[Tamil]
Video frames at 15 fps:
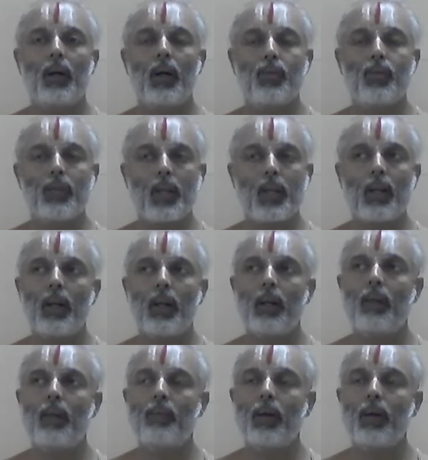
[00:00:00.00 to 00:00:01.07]
அசுரர்கள்
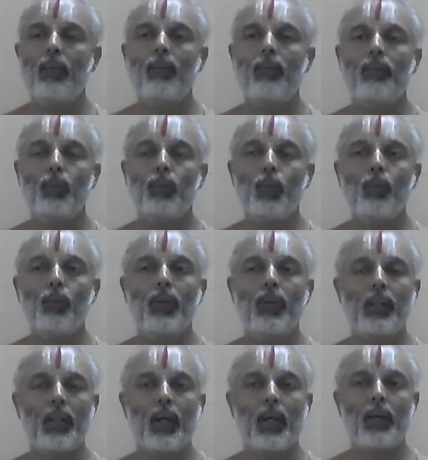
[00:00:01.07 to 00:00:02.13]
எல்லாம் மிகவும்
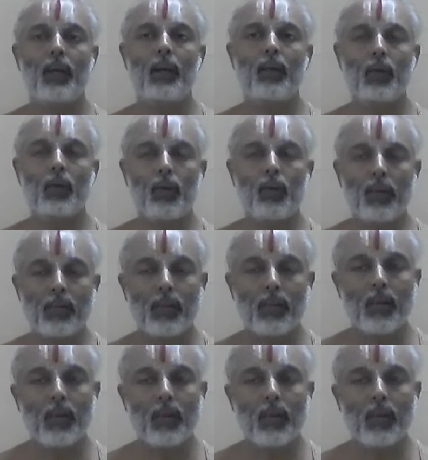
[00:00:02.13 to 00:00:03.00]
துன்புறுத்துகிறார்கள் அவர்களுடைய